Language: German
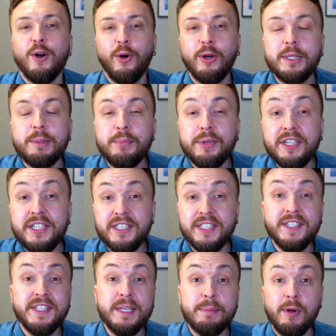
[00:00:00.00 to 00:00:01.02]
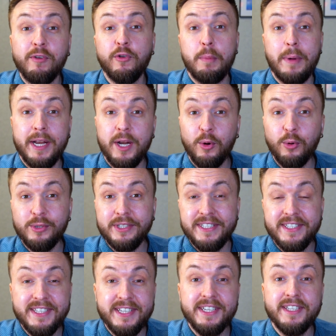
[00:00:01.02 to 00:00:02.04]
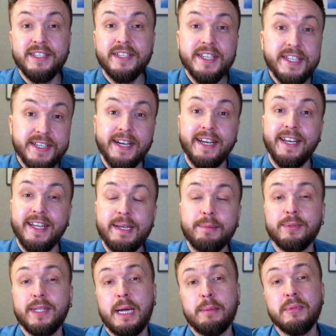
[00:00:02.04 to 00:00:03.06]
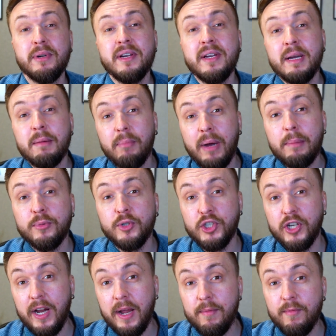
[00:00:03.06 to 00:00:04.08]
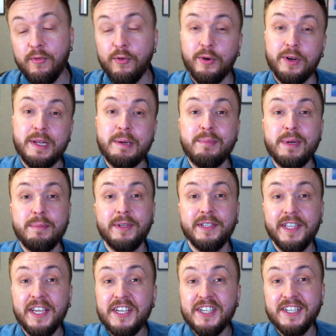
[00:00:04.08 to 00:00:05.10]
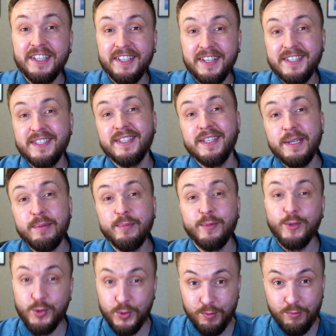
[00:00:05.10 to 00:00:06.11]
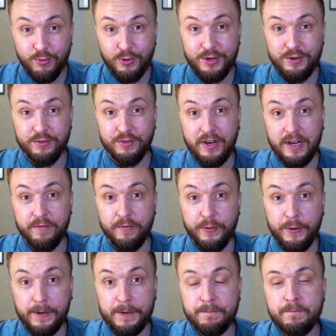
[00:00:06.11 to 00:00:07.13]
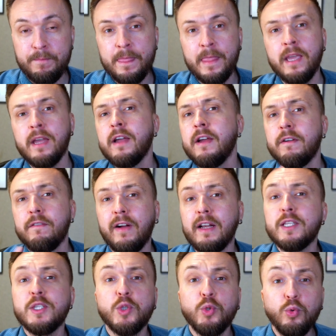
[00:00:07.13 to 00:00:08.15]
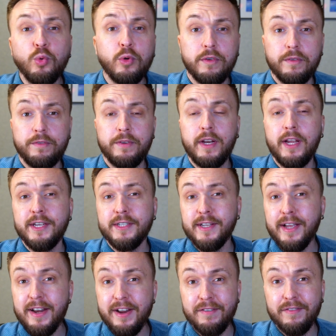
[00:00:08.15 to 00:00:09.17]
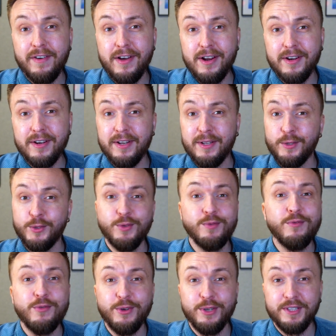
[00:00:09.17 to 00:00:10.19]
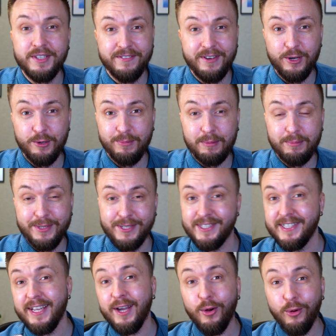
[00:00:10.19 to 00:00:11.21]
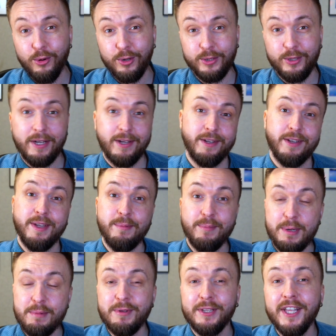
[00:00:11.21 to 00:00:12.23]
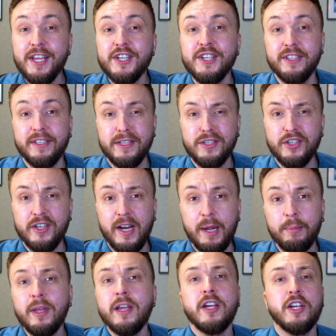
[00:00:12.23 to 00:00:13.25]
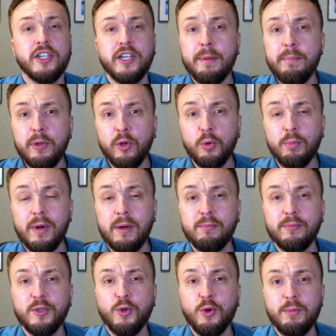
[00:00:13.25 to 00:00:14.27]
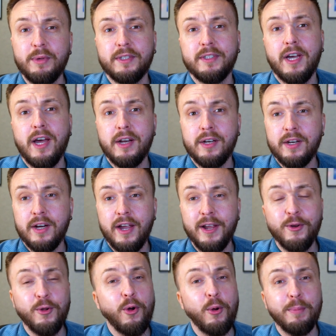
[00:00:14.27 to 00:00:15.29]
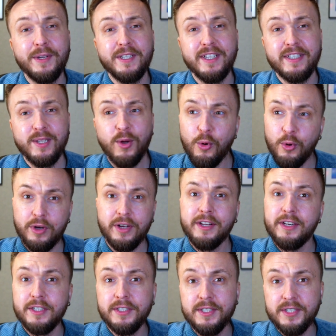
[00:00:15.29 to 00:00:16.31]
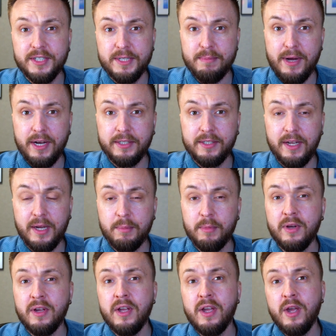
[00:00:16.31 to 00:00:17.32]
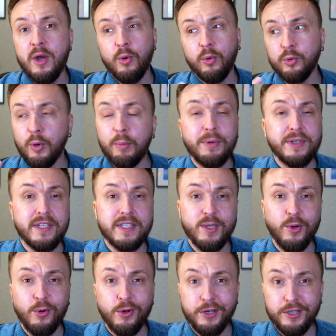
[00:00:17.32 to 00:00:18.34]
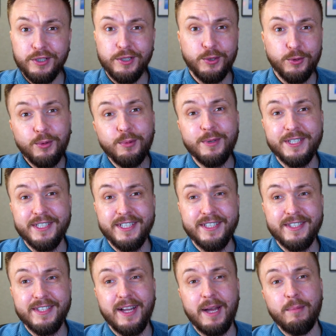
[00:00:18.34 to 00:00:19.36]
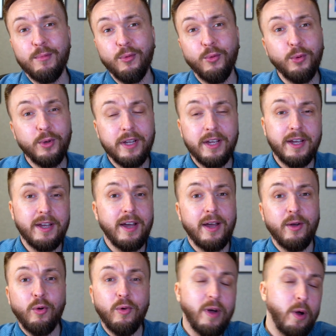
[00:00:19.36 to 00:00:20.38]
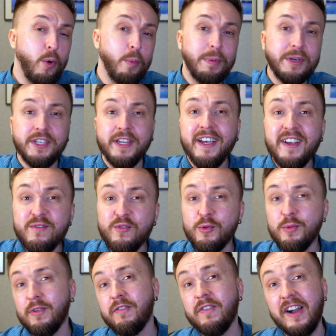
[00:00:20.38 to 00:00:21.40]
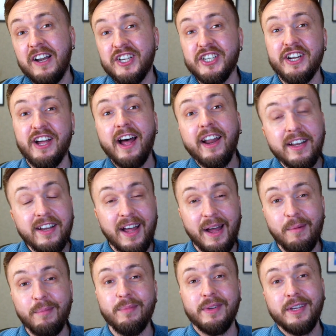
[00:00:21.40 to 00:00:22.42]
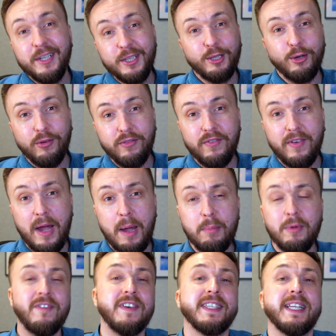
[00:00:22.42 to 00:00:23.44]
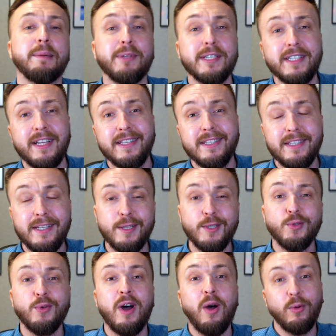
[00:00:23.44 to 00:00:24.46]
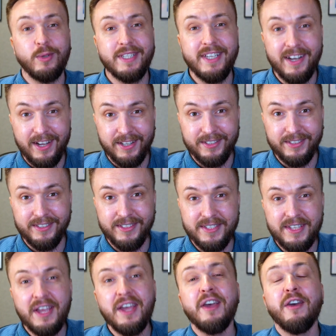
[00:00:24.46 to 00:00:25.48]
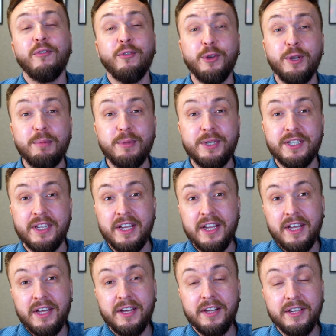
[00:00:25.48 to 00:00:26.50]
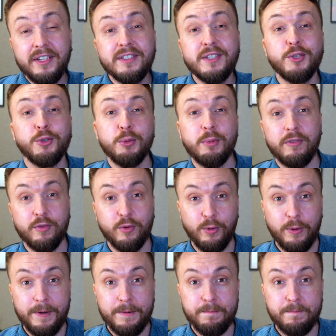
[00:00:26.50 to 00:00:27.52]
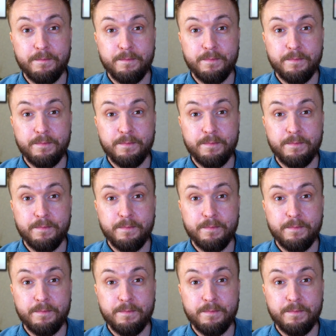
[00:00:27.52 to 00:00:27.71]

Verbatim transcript: Heute berichte ich dir mal von meiner Odyssee, die ich erlebt habe beim Schreiben von Implementation Tests im Symfony Framework. Falls du vielleicht ein erfahrener Symfony Developer bist, der auch da Implementation Tests schreibt, schreib mir doch mal in die Kommentare rein, ob ich das auch richtig gemacht habe und ob ich das auch richtig umgesetzt habe oder ob ich irgendwo falsche Annahmen getroffen habe, weshalb das Ganze dann so ausgeartet ist. Würde mich riesig darüber freuen.